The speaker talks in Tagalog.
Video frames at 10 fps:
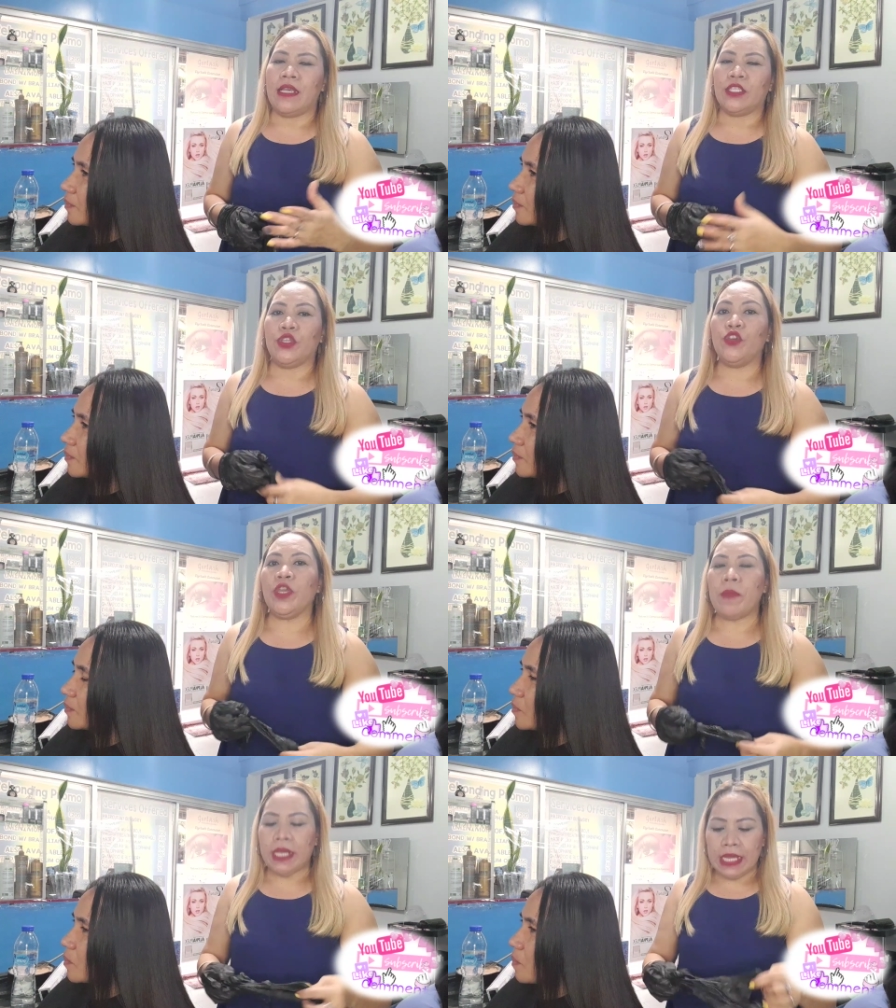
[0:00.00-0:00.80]
So, yung
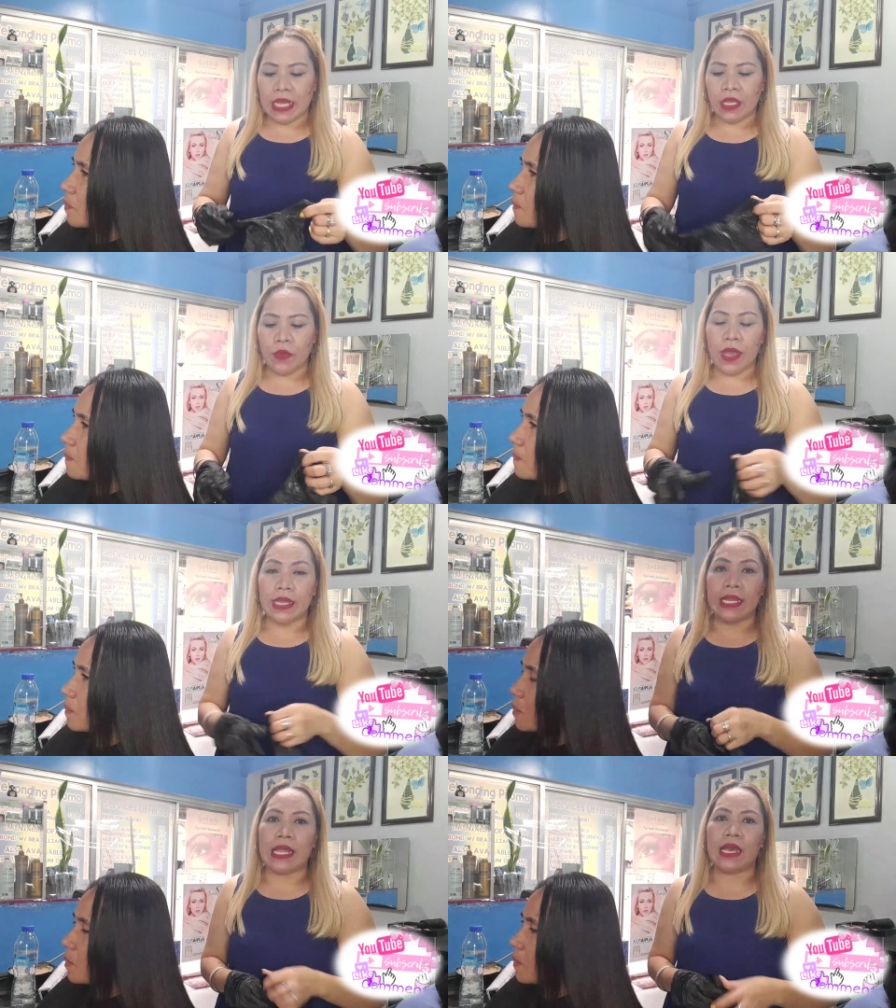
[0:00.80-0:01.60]
iba ginagawa
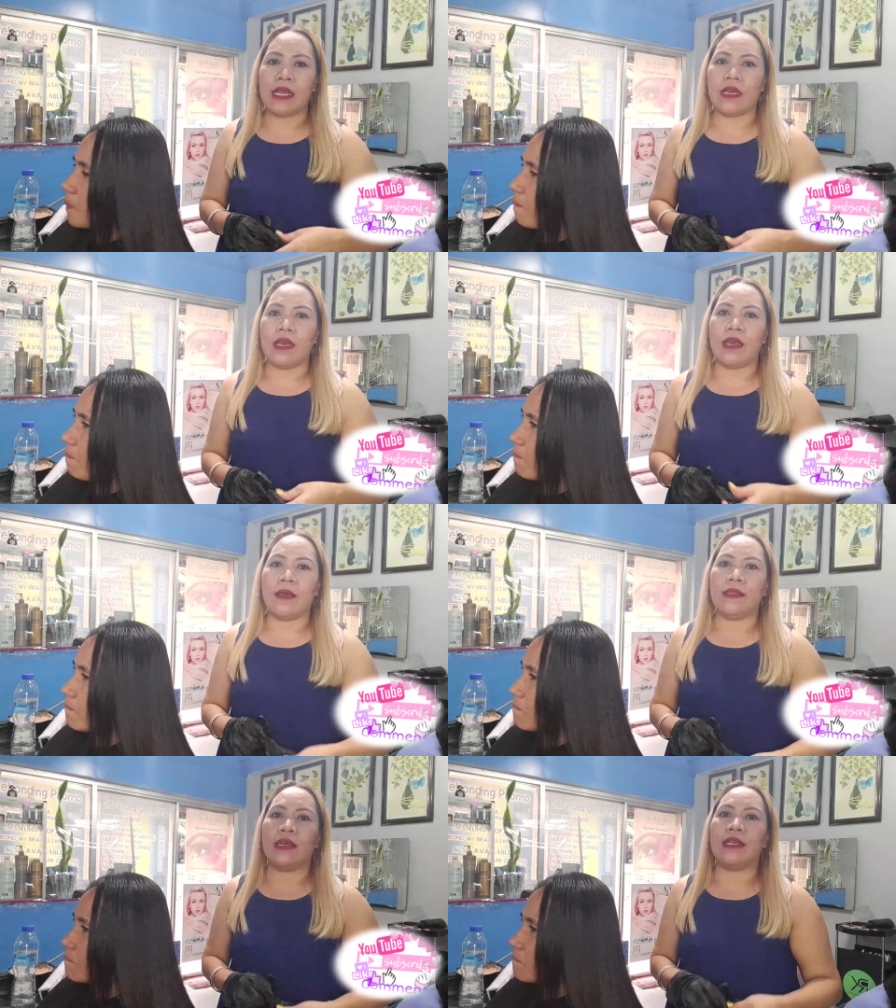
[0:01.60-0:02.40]
nila,
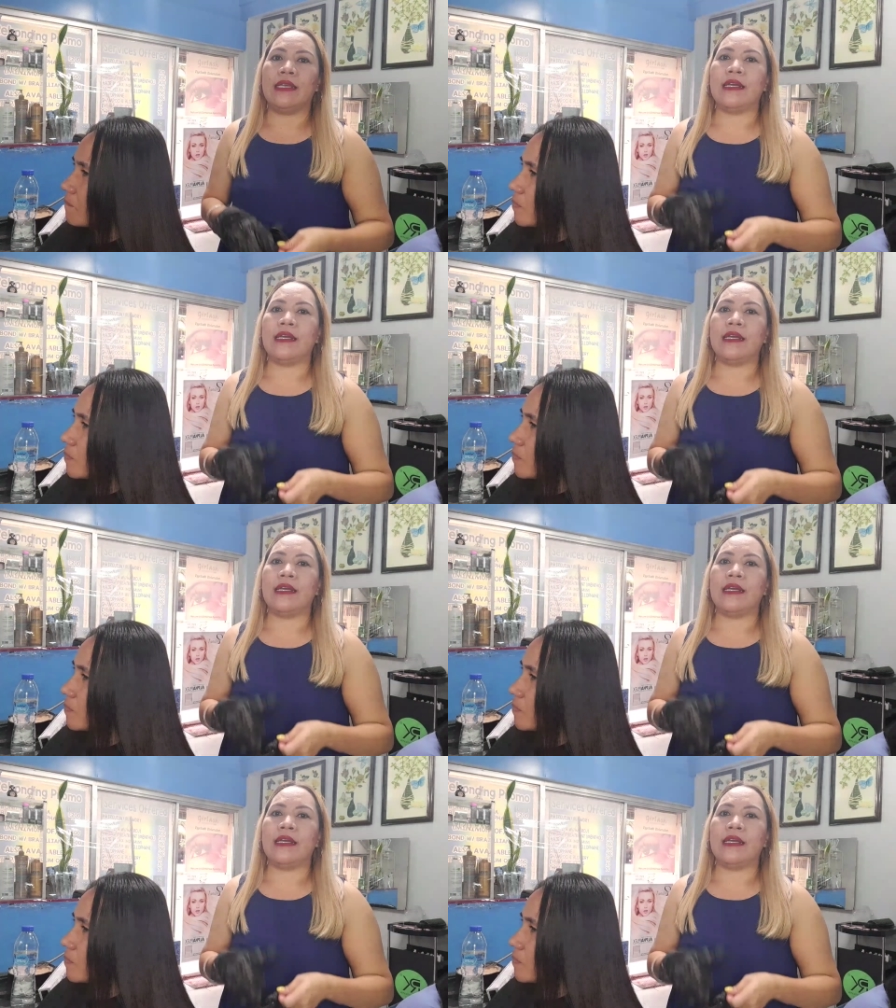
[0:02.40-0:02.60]
uh, nag